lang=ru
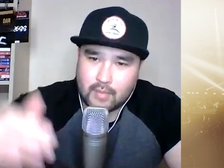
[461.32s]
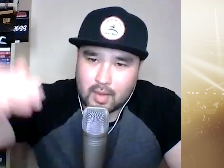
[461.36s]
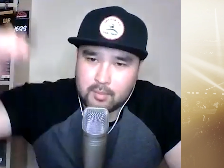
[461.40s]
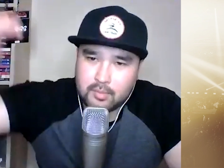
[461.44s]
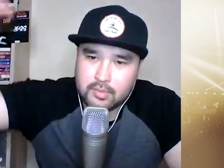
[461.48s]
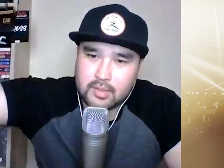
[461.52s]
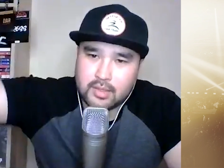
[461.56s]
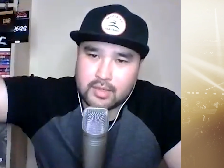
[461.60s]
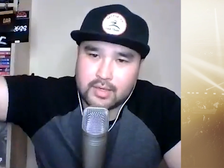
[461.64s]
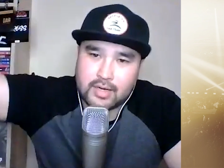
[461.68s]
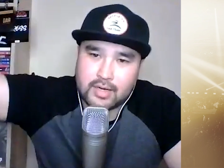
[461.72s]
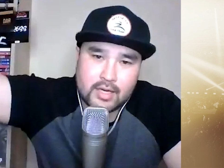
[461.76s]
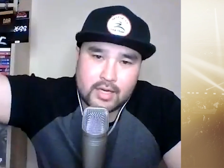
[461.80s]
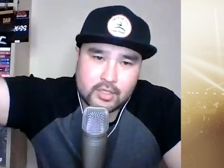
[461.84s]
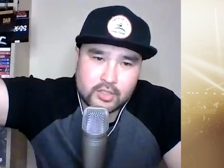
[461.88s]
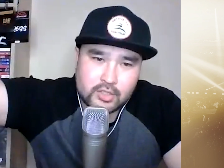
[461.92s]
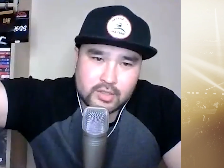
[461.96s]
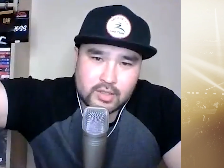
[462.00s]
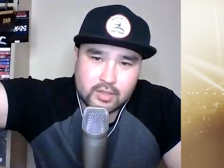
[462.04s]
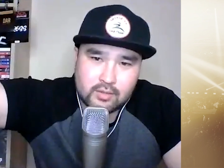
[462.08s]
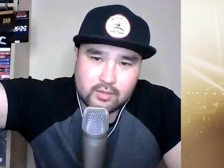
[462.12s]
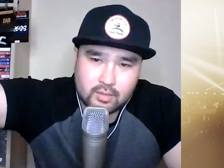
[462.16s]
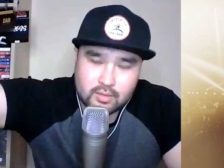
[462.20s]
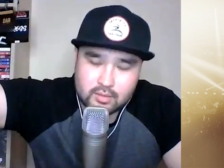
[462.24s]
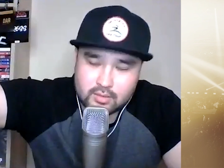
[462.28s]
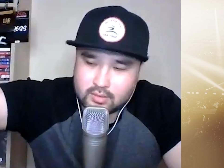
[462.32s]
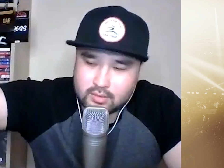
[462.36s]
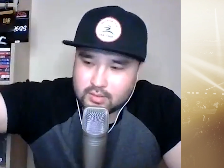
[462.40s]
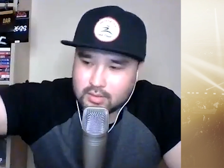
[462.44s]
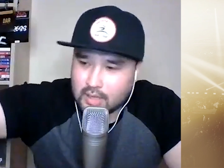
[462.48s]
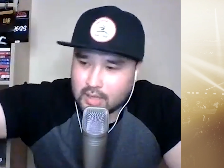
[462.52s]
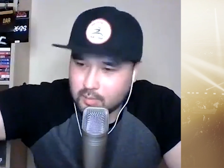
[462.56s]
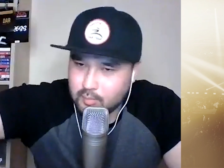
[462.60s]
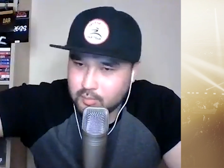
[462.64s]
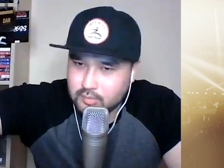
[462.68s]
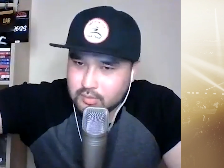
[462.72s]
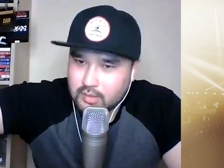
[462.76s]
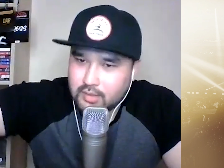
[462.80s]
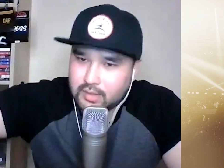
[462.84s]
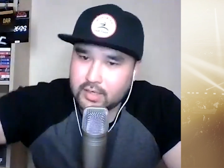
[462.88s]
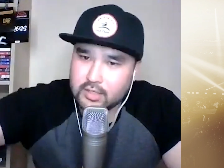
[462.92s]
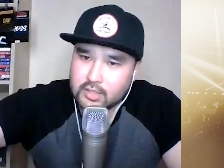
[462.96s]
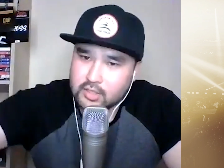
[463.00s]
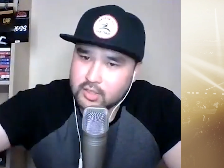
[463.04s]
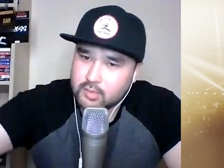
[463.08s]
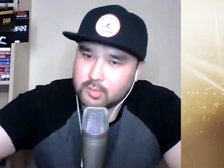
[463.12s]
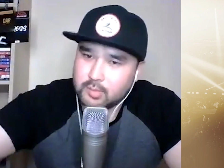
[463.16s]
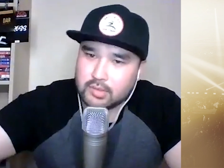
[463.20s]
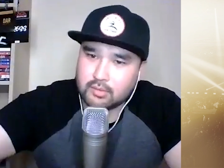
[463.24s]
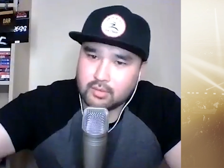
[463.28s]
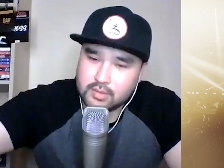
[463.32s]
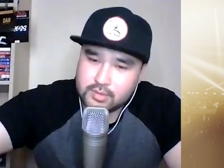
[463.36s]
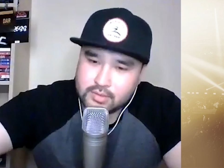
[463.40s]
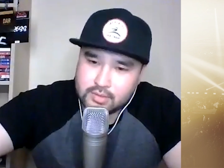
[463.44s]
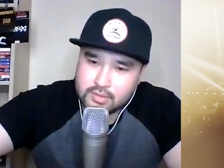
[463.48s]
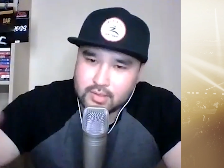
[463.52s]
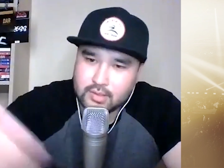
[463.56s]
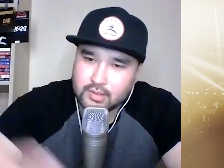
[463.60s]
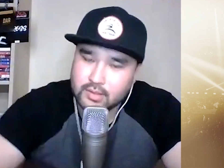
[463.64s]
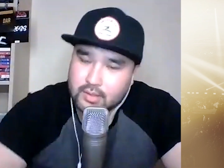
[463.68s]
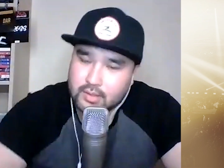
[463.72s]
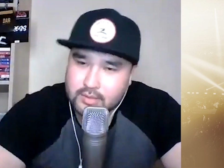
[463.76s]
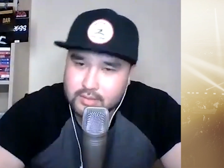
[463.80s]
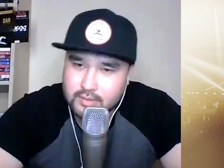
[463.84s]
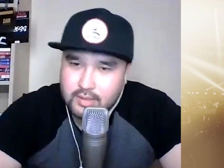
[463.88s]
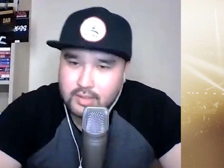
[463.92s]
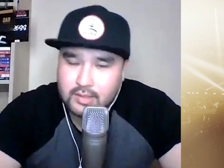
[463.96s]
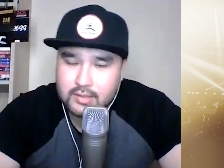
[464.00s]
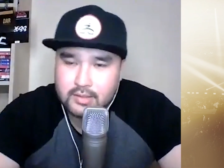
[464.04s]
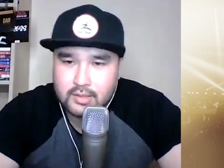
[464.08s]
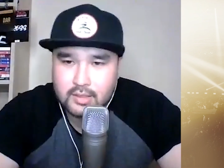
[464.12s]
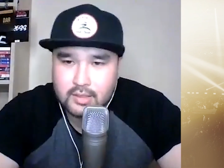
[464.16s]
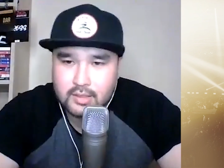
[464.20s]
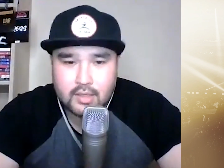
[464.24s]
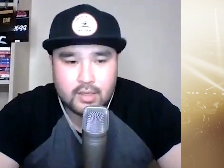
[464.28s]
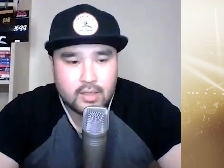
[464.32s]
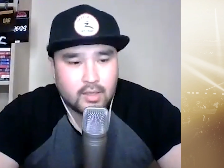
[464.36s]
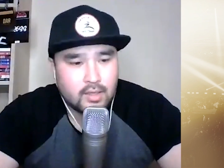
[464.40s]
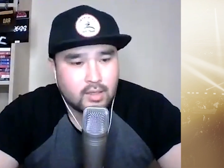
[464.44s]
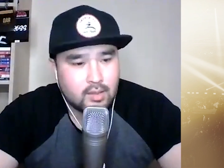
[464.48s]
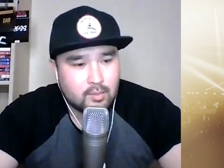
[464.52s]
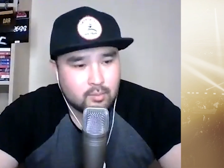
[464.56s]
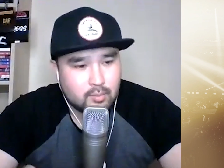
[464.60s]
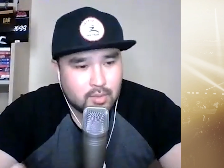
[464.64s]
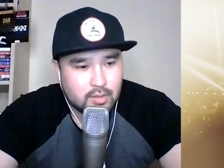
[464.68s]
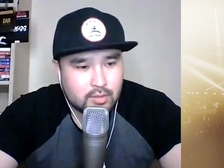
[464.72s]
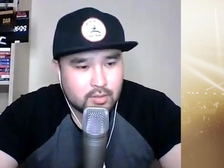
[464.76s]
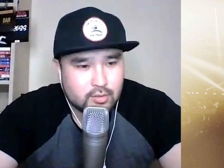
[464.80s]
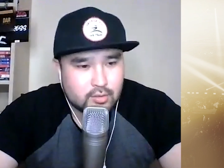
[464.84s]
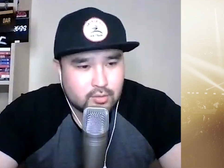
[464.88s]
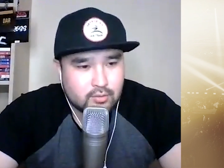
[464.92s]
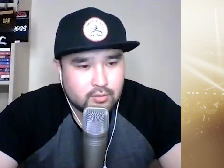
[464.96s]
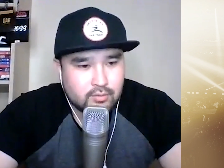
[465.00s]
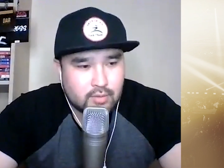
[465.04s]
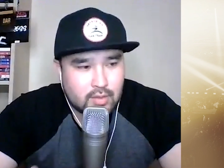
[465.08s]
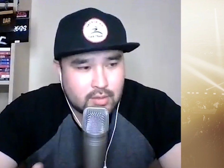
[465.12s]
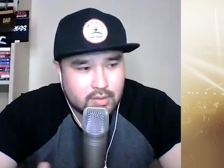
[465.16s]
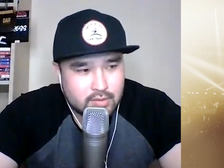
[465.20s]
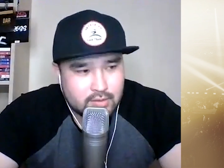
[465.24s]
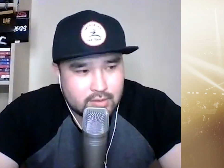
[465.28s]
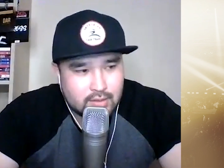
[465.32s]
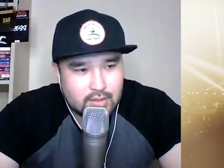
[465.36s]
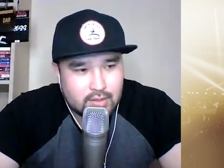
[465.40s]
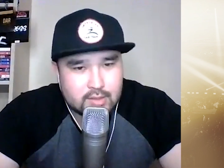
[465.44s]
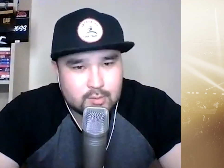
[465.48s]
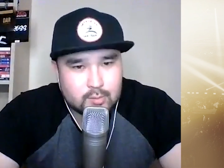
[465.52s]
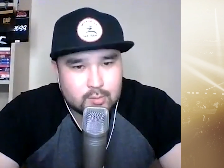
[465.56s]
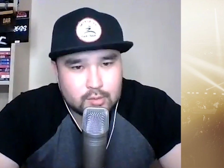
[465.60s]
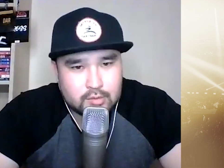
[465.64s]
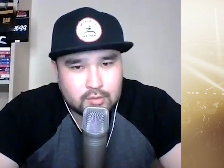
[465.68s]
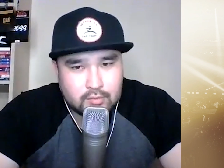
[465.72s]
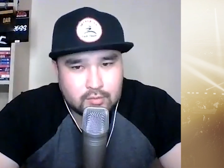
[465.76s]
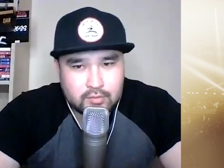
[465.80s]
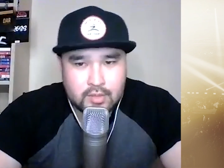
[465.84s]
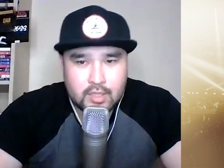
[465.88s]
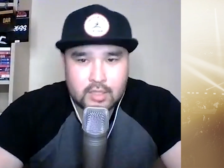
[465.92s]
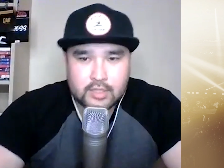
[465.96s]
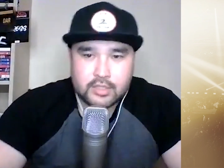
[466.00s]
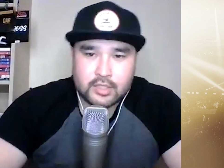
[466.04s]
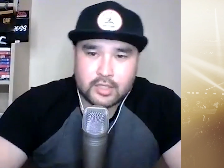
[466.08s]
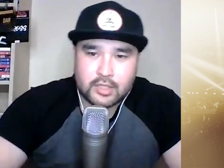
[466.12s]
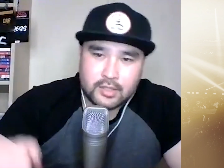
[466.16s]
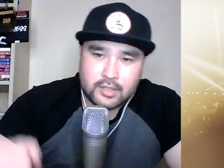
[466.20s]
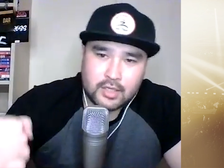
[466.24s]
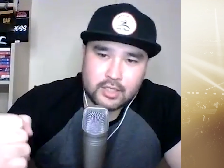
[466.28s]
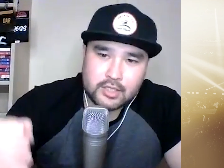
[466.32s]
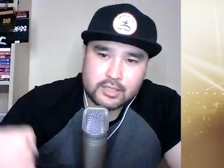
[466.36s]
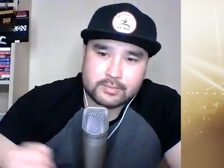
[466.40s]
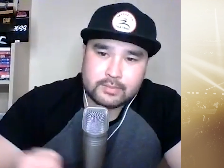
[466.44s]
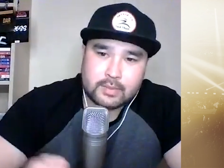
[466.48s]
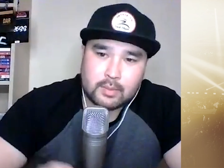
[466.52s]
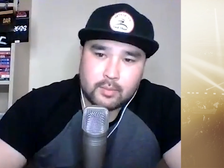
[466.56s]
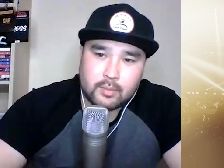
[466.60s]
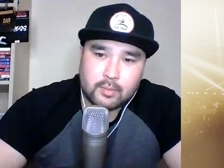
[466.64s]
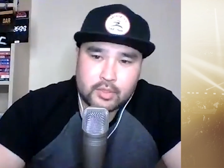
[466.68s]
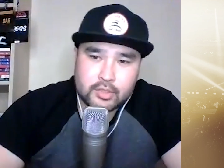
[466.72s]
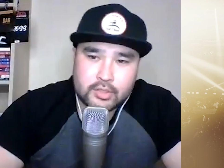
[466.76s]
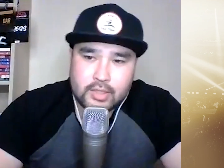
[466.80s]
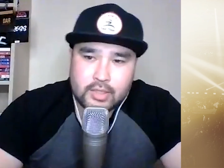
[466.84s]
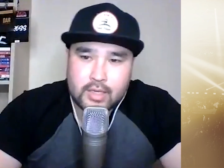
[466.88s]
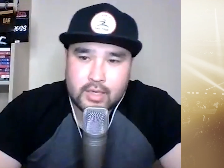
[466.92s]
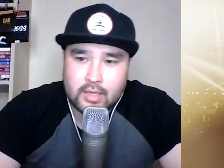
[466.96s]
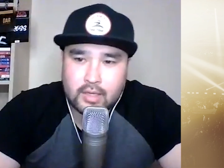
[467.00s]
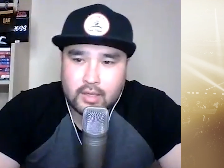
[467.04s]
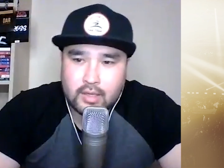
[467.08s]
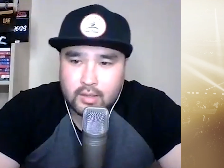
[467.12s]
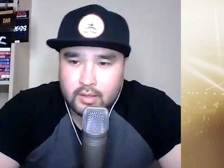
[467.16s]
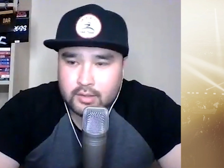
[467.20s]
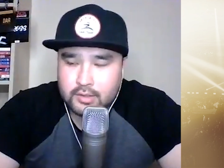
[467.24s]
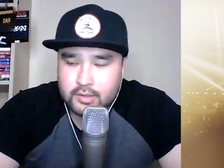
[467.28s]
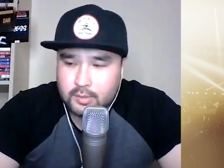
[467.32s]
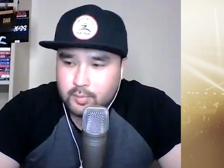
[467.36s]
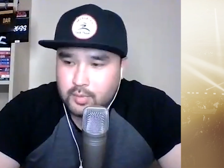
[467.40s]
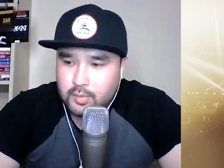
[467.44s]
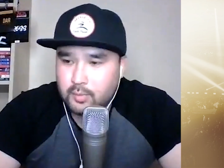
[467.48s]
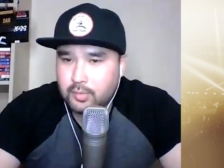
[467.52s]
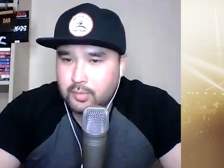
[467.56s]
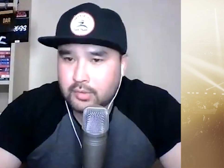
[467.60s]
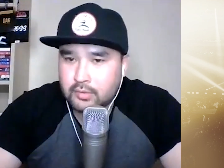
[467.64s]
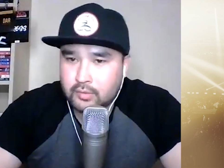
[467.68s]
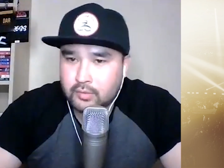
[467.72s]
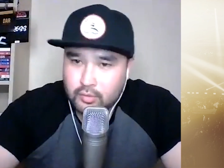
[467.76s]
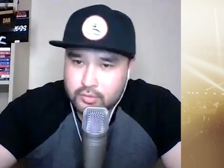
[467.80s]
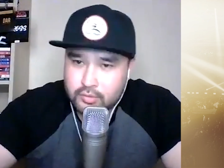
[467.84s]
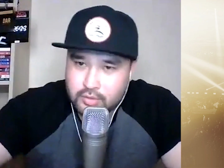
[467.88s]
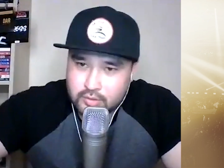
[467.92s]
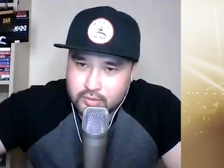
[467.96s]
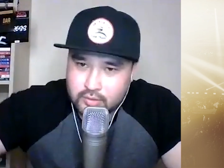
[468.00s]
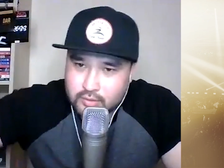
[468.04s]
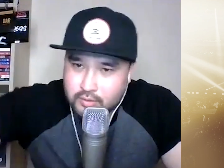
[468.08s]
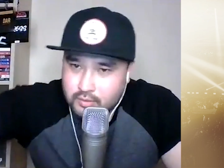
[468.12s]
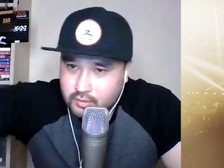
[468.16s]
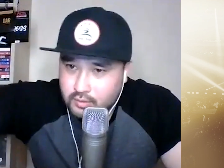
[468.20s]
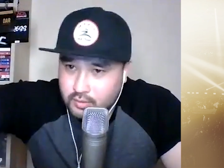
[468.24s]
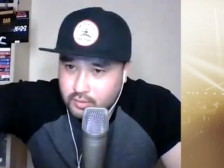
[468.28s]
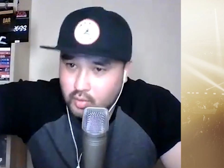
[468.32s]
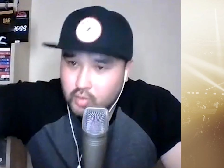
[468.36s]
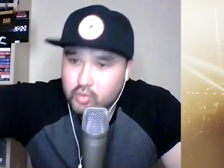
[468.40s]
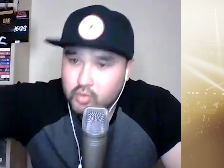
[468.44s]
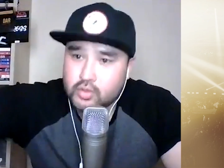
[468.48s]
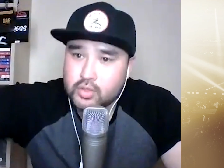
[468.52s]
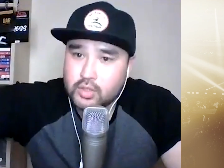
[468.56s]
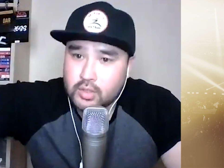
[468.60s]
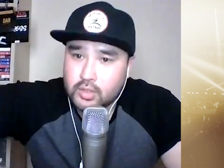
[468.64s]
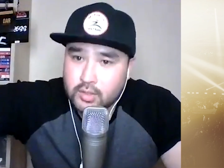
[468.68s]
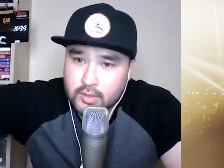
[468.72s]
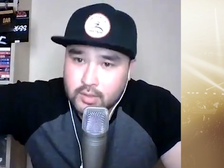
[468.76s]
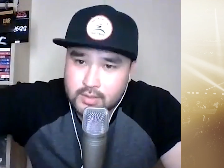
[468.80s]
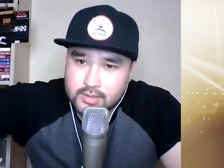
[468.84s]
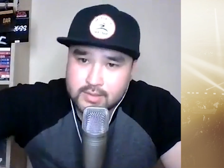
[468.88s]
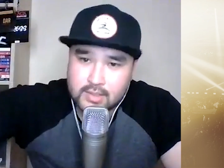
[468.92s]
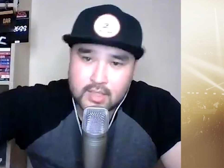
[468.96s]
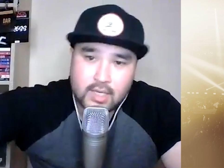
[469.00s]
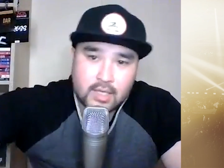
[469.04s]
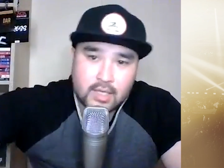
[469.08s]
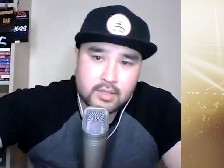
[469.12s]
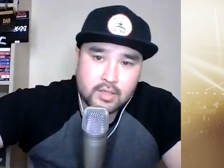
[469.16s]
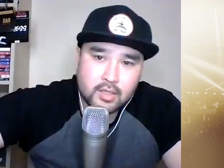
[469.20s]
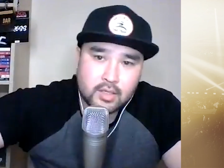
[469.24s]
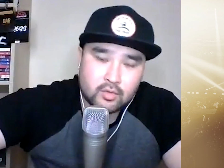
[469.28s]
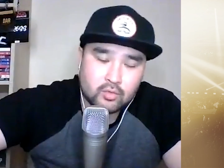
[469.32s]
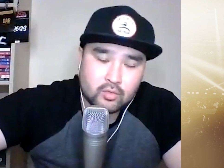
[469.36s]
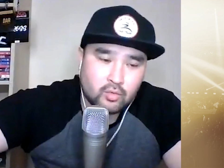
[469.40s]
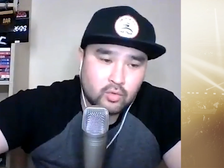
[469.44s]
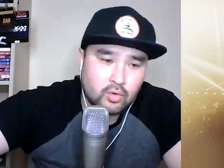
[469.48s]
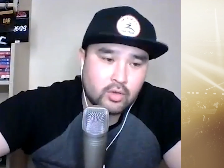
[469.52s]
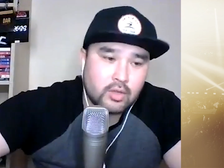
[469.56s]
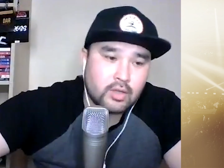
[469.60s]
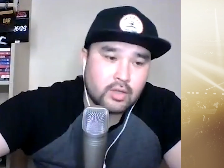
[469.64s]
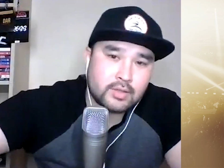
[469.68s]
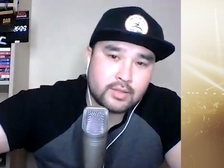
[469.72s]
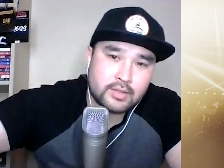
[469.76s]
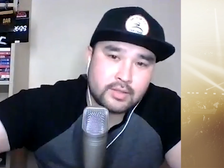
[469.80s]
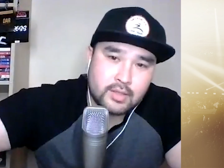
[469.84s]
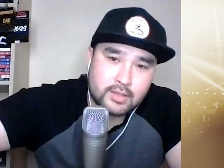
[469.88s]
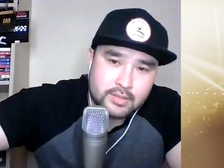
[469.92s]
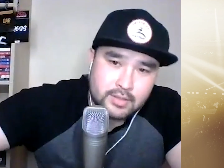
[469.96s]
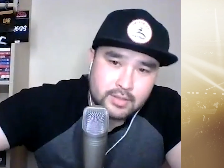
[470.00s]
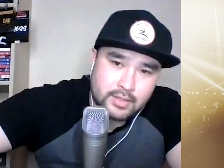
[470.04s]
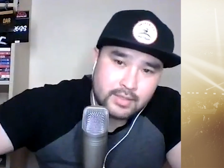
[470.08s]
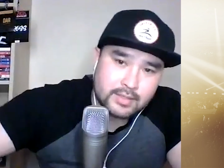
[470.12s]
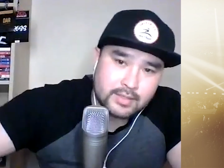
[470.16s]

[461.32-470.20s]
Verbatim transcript: как было раньше, да, вот, как было раньше, привозили иностранных бойцов, они дрались против наших, и наши побеждали. Теперь привозят тоже иностранных, но это не те